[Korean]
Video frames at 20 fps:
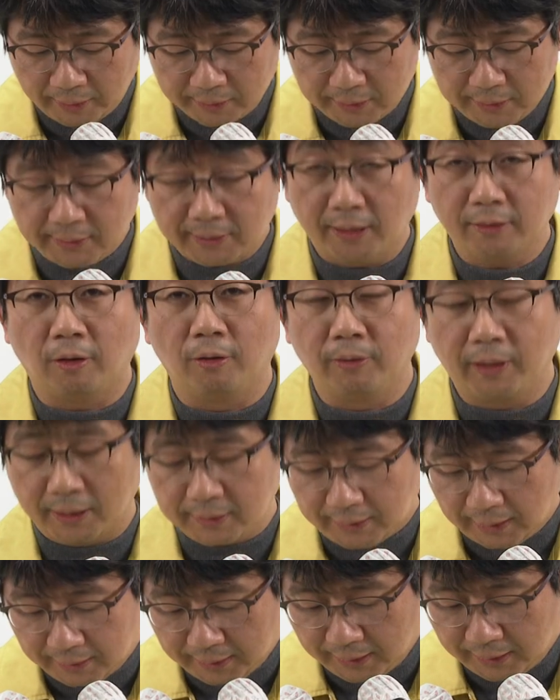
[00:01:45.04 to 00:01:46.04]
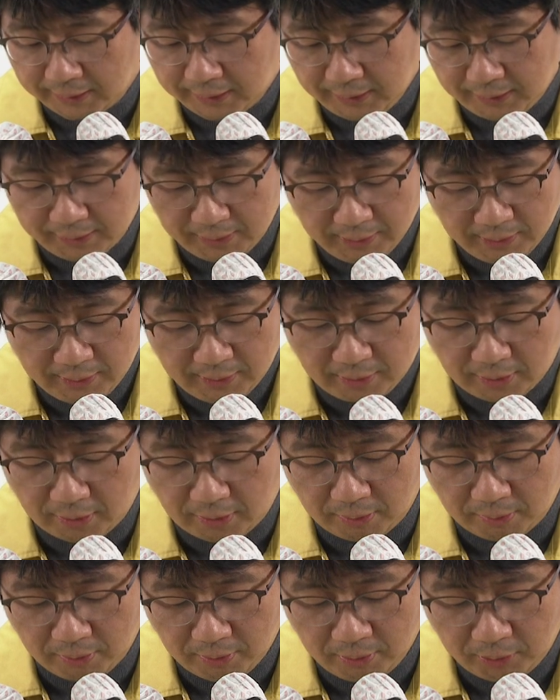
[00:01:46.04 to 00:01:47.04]
확진자의 건강 상태를
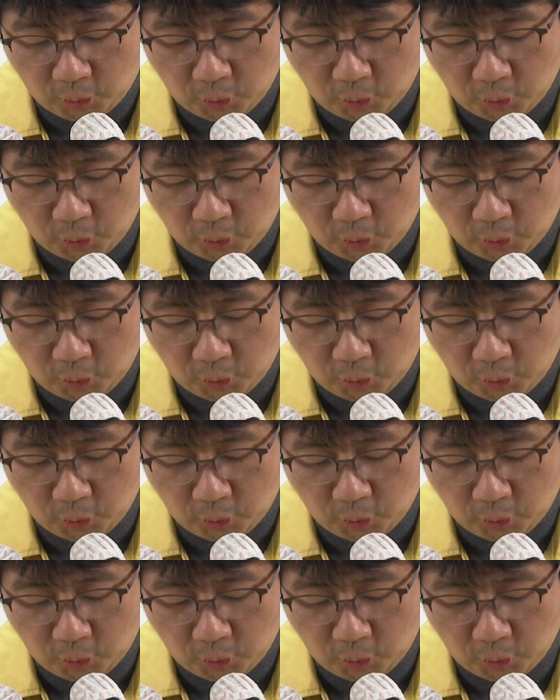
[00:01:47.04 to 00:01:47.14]
어,